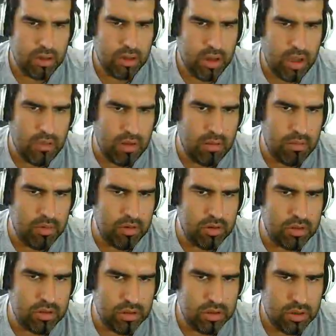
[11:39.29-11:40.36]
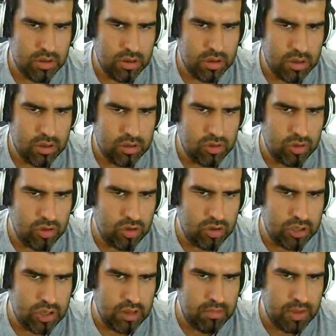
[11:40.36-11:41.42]
Ahí vamos. Son dos
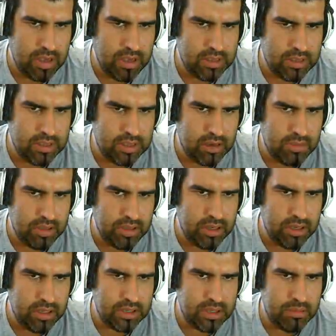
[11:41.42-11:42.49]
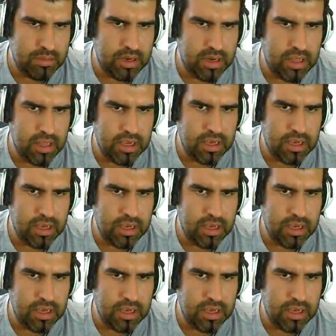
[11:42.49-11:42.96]
además, así que no me interesa para nada.